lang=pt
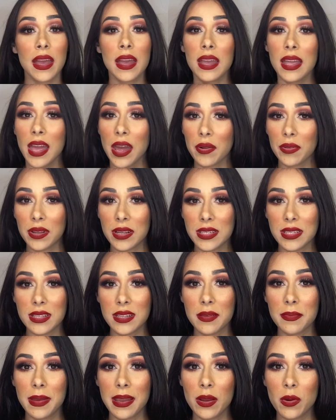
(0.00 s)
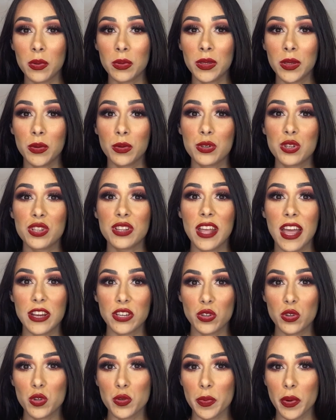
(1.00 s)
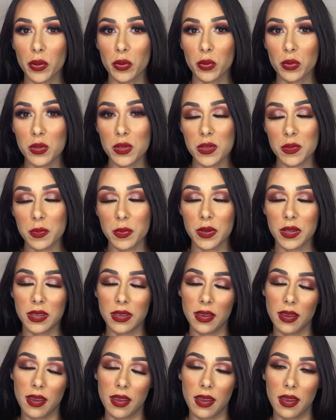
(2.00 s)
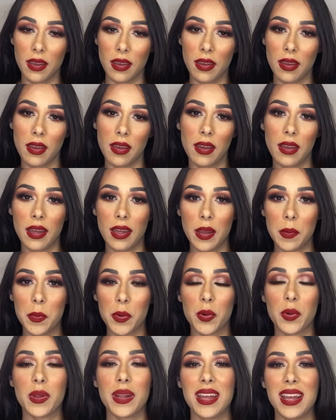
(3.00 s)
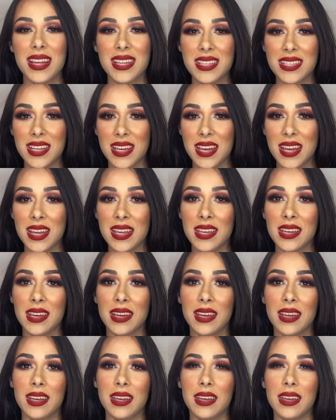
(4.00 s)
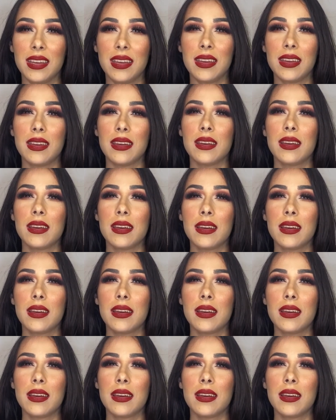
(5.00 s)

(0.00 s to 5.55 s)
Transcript: Quero trazer também conteúdo de teste dos produtos, porque eu procurei resenha e